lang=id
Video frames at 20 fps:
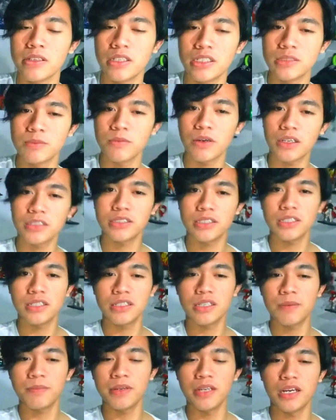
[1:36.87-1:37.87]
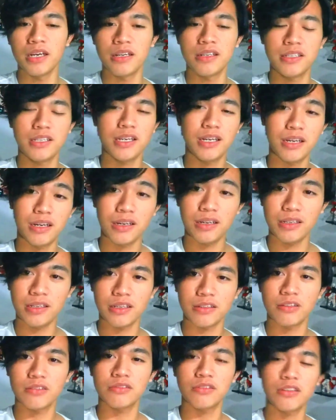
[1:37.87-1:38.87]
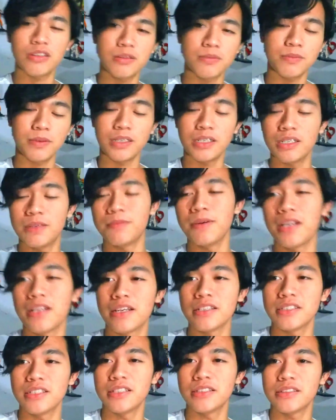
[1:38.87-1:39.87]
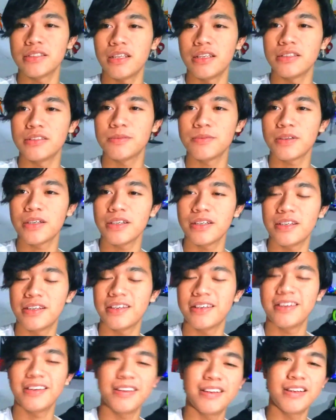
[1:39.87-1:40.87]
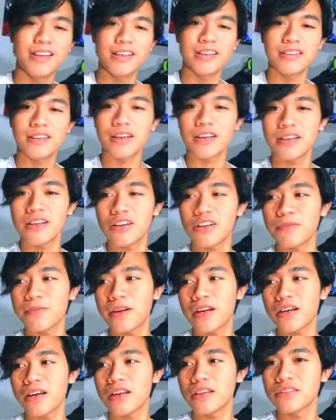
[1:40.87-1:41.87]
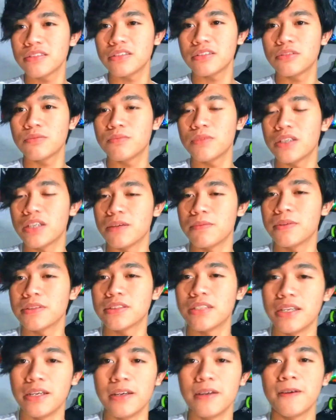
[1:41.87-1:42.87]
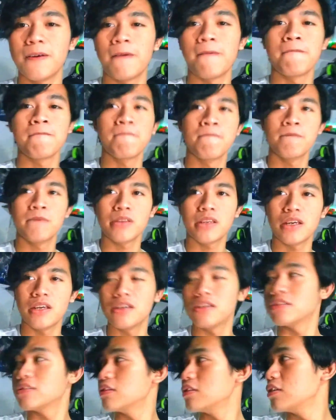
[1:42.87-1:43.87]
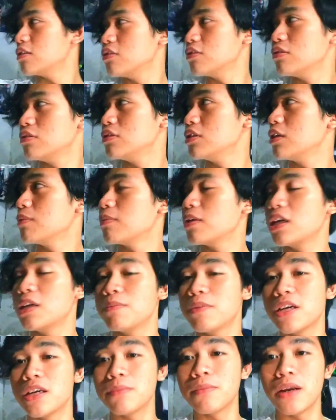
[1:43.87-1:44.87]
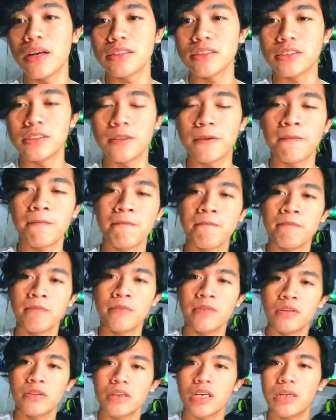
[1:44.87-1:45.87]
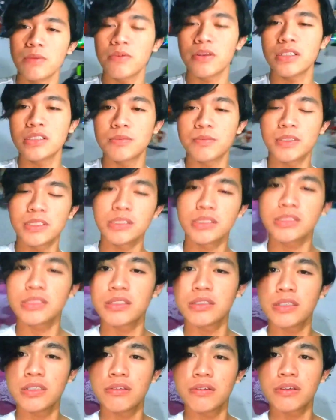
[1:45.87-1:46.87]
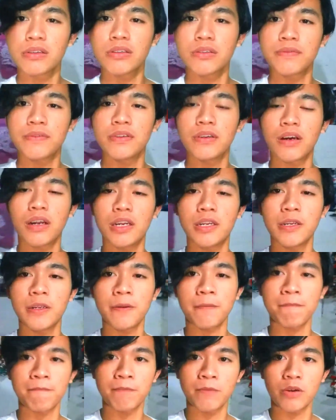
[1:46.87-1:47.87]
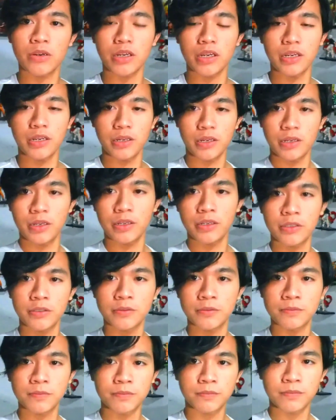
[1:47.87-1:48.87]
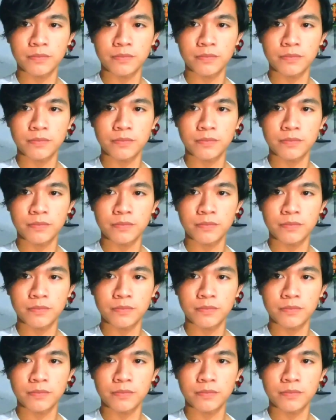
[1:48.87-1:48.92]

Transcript: jadi semoga aja apa ya ya yang nonton pada balik guys ya dan semoga gak kena copyright lagi coy sumpah rapis lah ya oke okay, soalnya itu yang paling bikin males sih kalian mungkin cuman sekian doang untuk video kali ini oke okay.